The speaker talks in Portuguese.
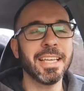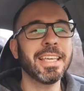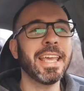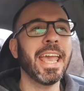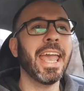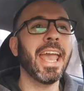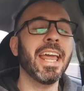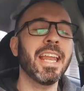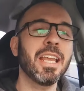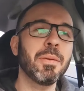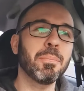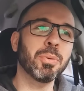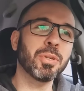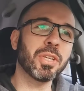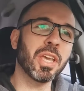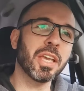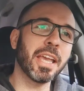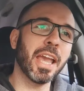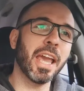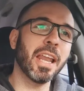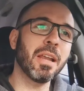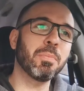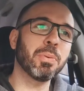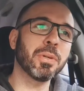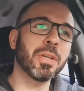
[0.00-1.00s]
querem porque
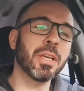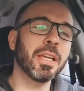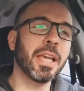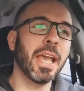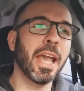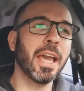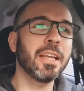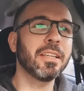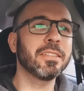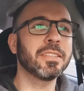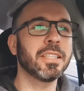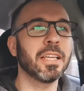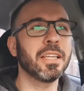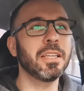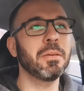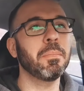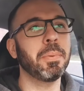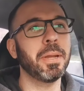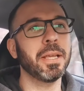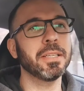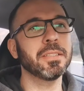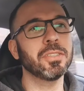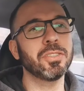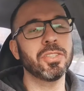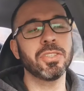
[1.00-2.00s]
querem porque querem ser
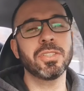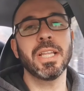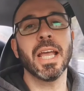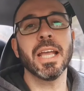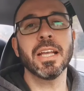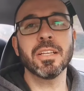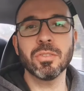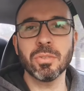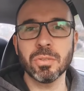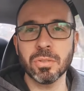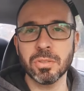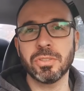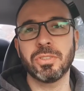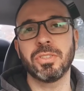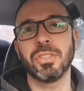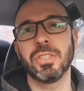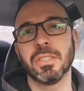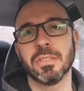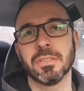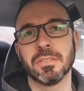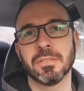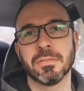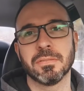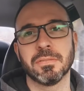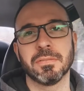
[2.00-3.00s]
empresas de tecnologia.